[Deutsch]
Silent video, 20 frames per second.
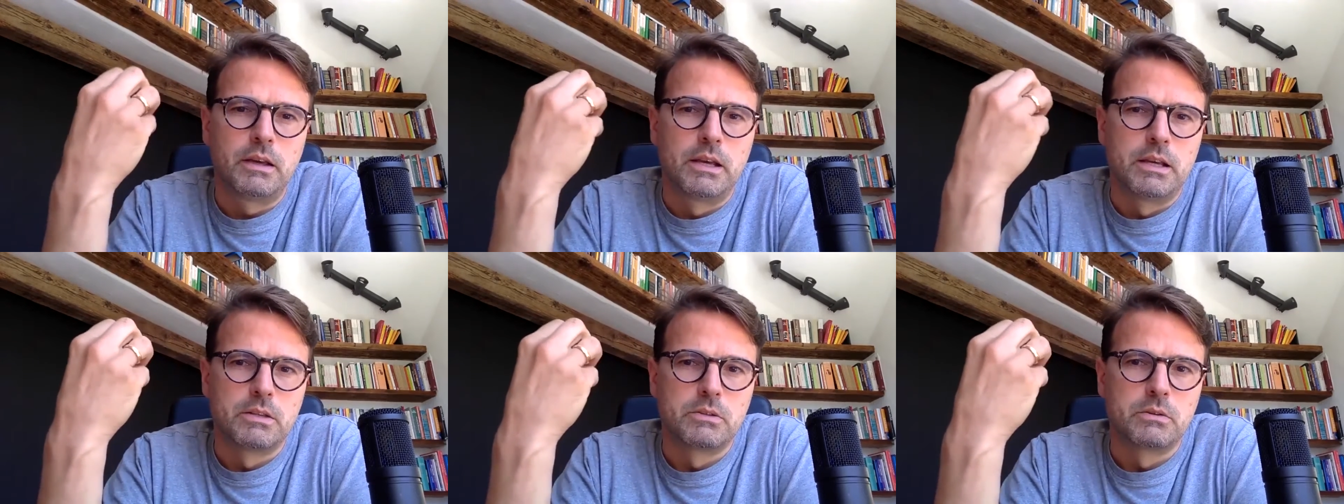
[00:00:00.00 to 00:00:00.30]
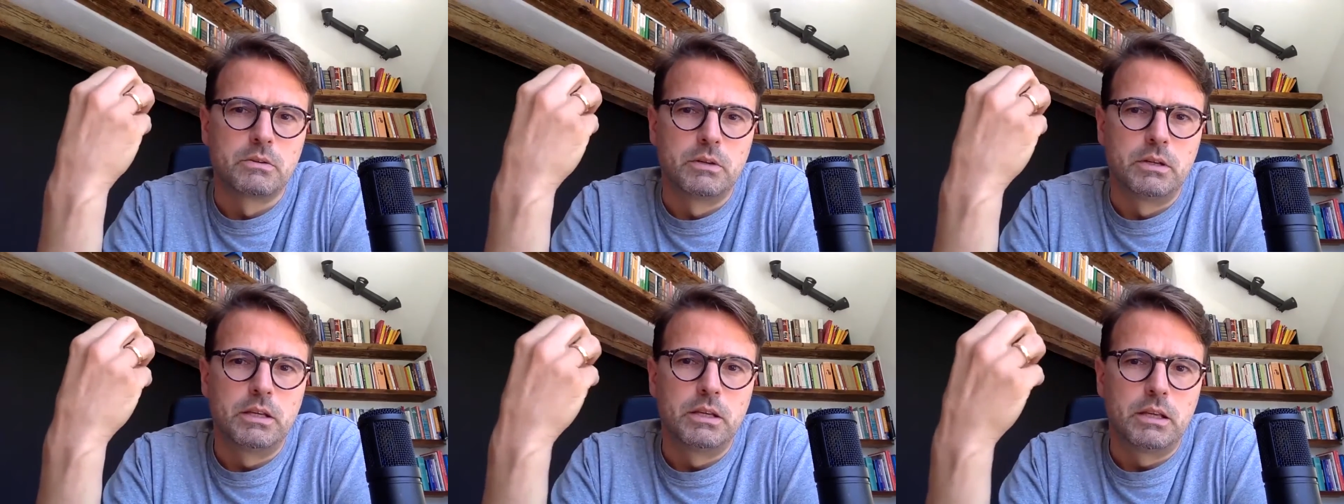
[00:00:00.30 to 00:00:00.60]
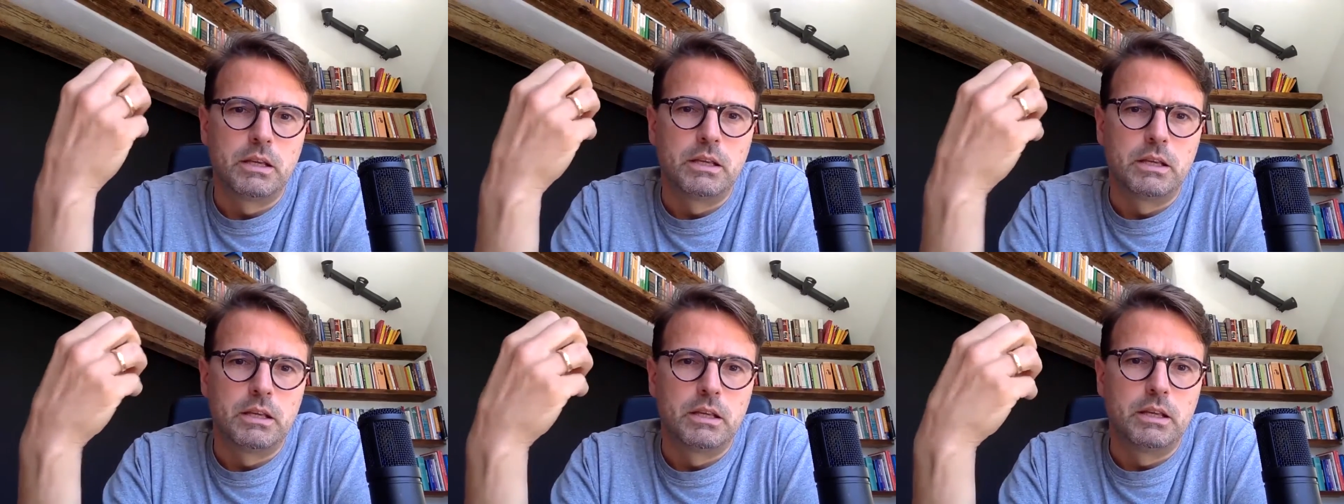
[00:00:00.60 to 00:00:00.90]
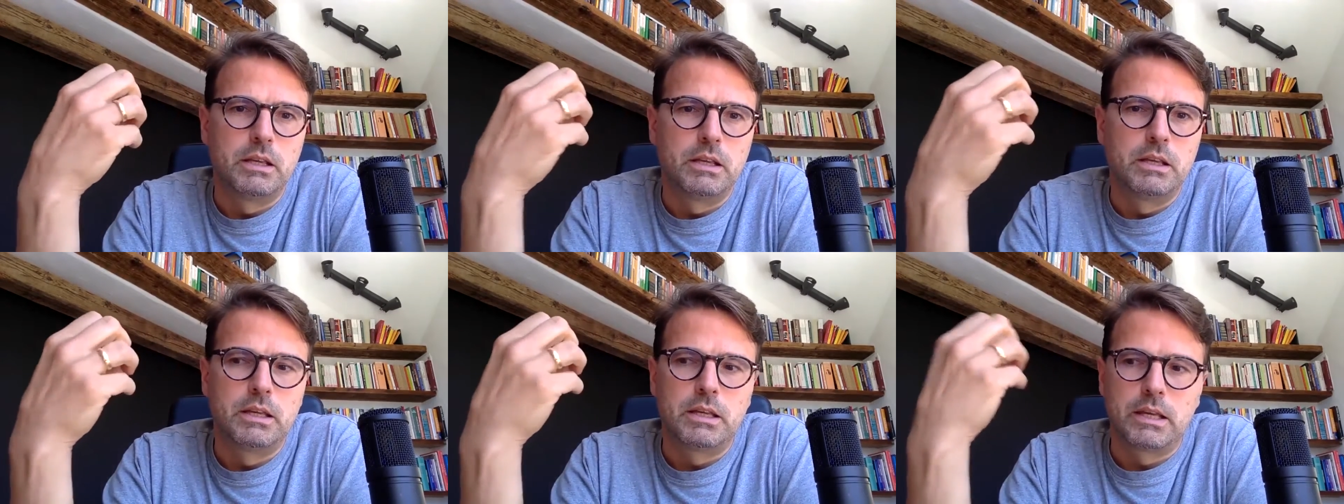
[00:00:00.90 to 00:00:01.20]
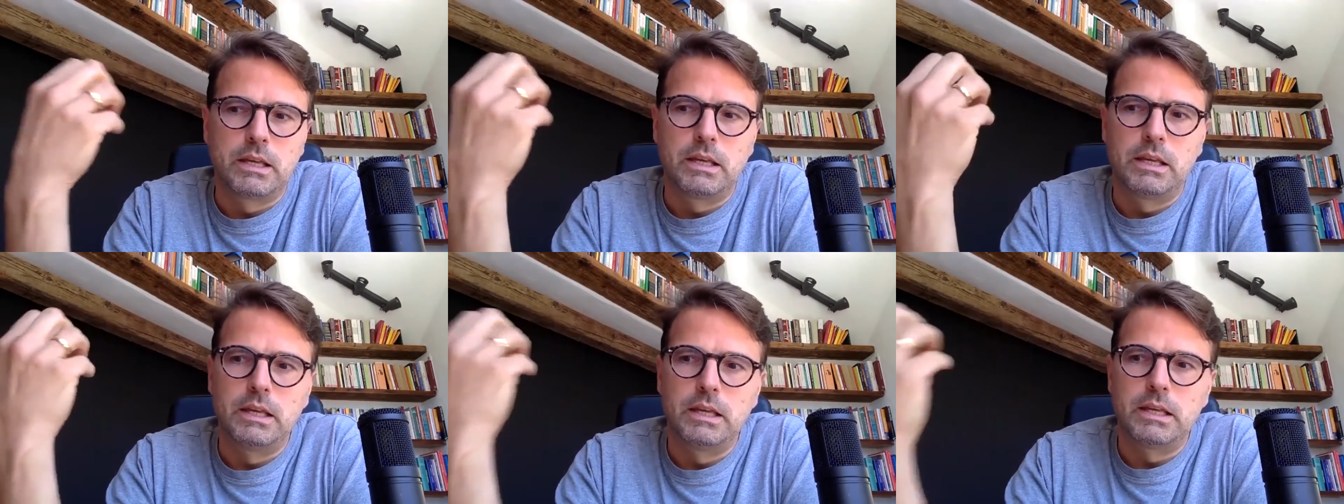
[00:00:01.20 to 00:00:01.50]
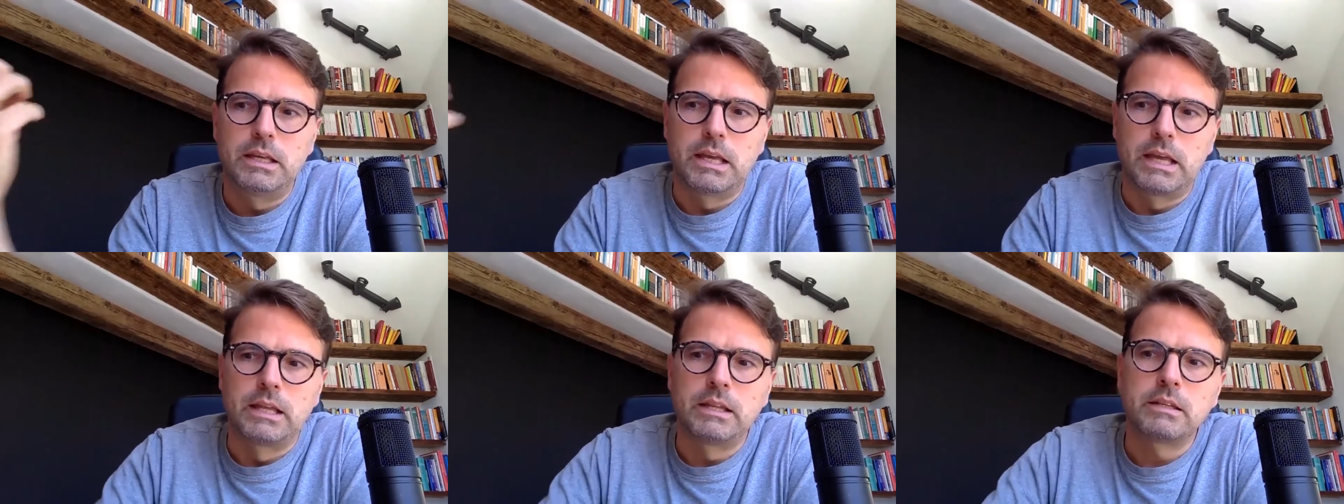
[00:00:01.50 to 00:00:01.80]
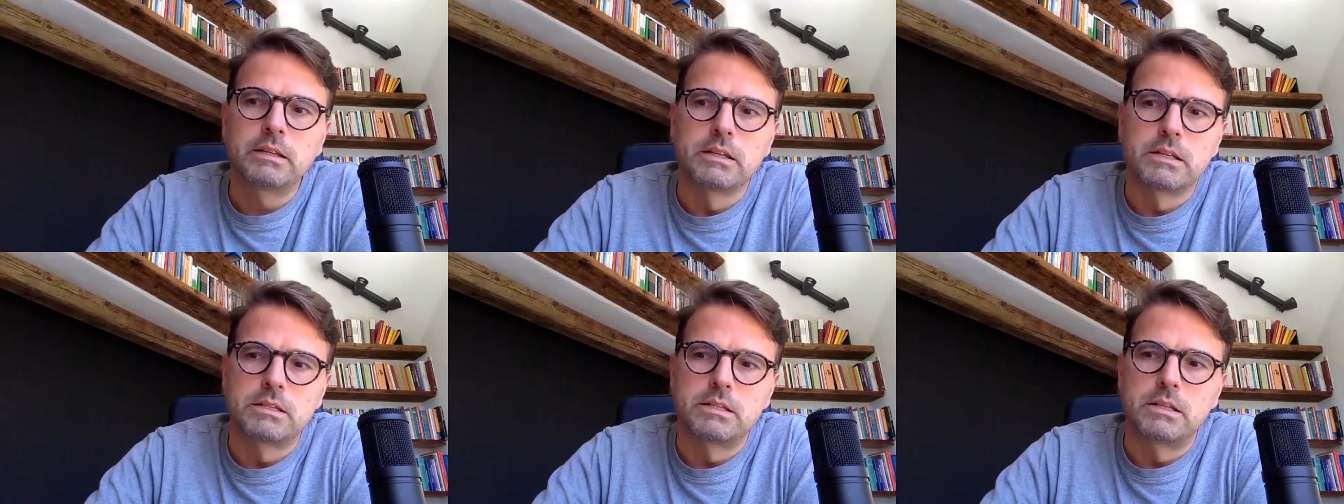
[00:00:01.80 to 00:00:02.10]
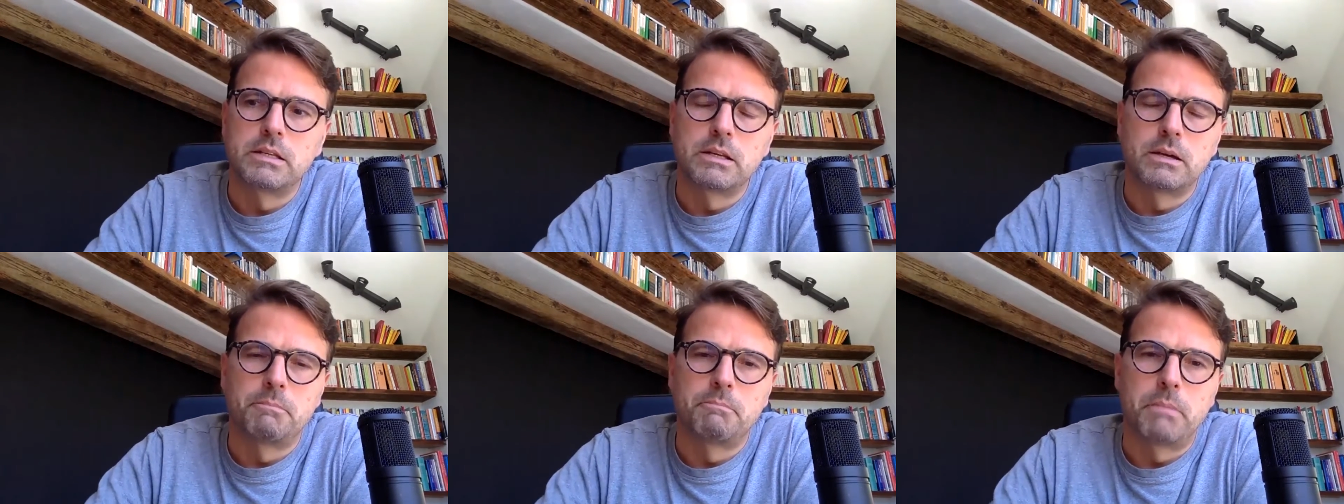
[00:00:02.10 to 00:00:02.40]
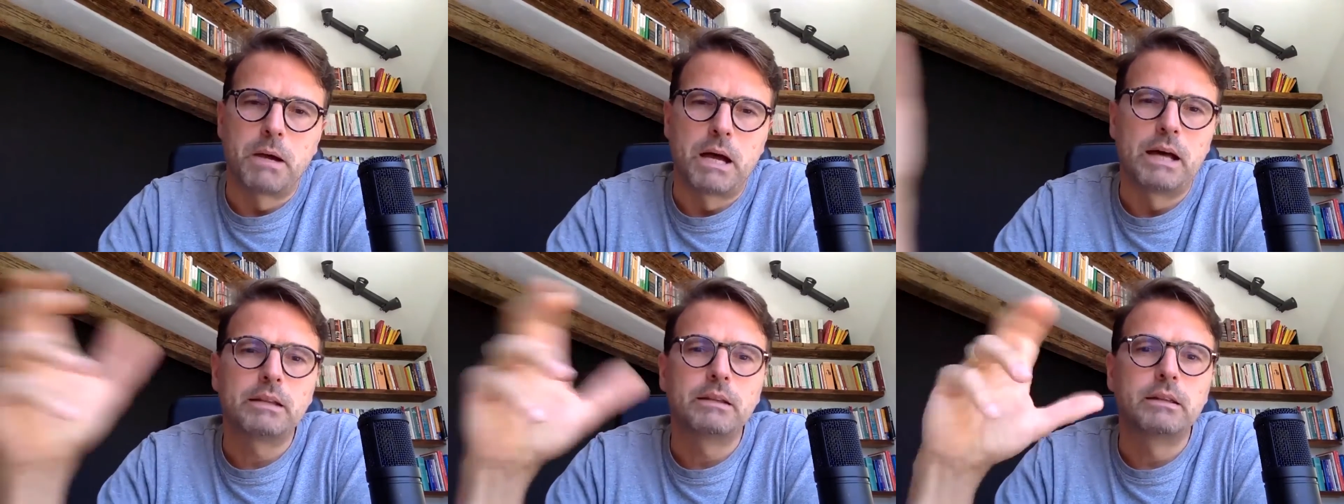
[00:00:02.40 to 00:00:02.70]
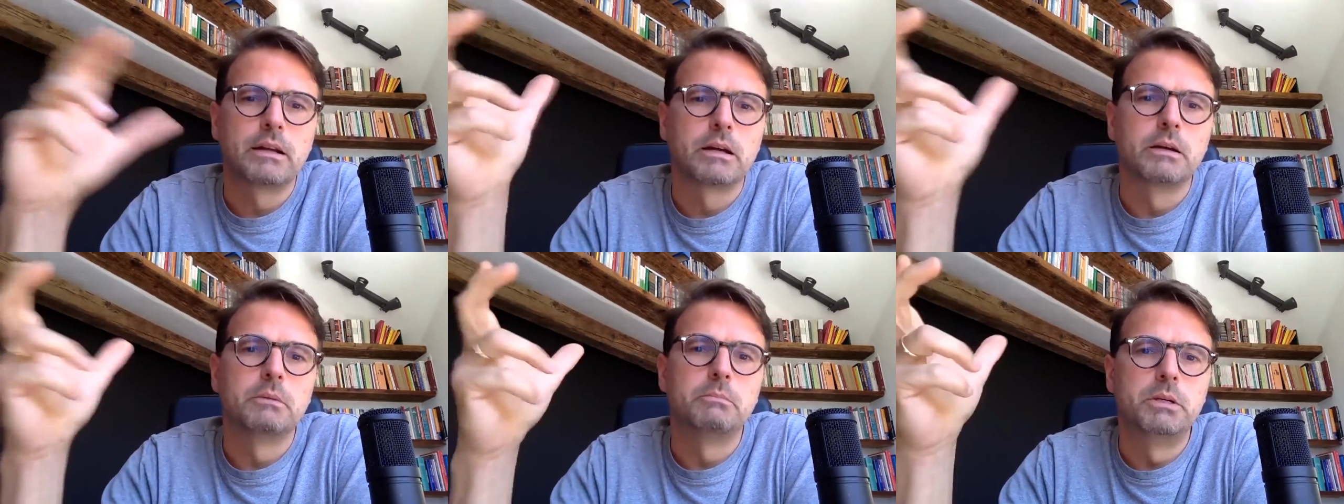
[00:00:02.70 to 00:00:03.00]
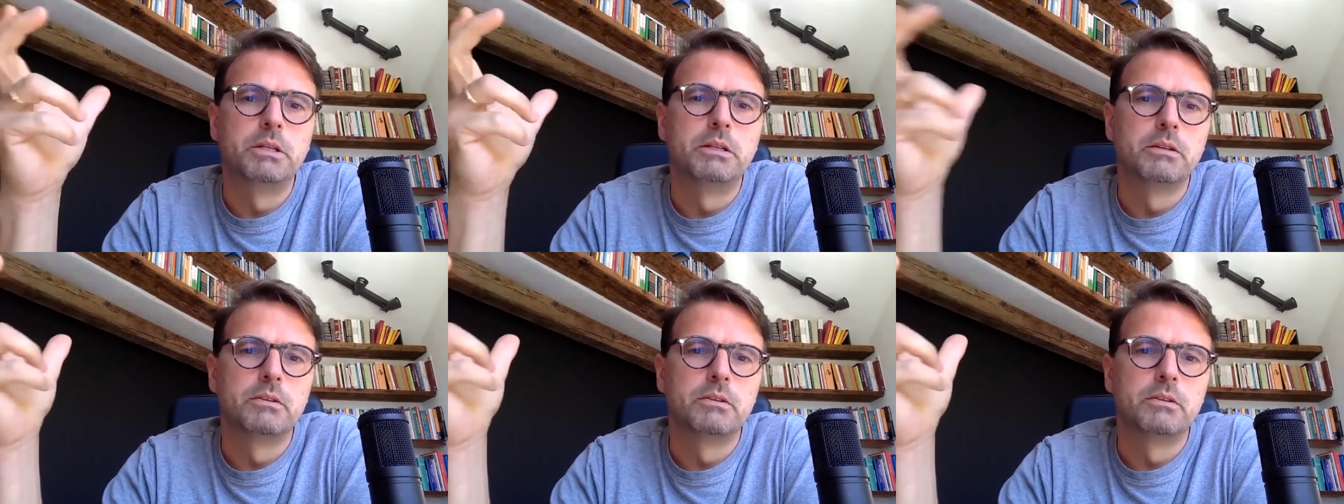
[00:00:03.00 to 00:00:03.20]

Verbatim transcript: also ich, ich, ich kenne das in der Paartherapie,